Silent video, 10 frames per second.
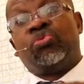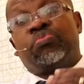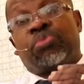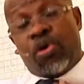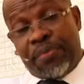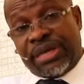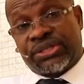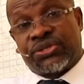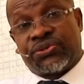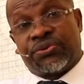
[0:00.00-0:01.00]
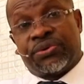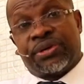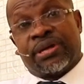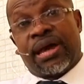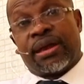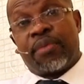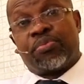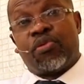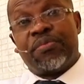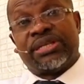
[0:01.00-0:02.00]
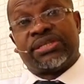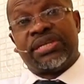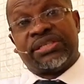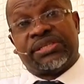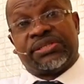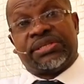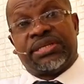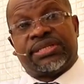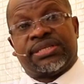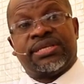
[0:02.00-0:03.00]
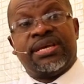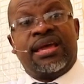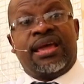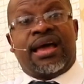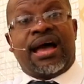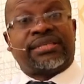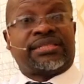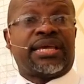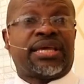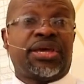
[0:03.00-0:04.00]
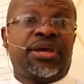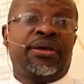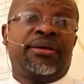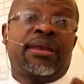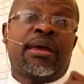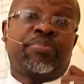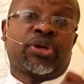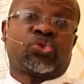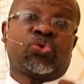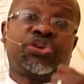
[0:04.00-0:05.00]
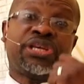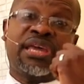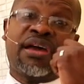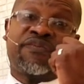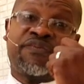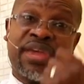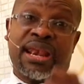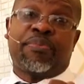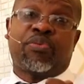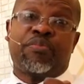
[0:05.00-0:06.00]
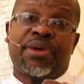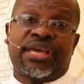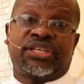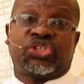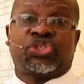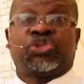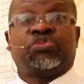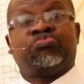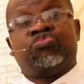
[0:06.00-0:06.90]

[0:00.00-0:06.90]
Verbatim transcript: promesse, car la promesse nécessite à ce que la personne qui a fait la promesse pour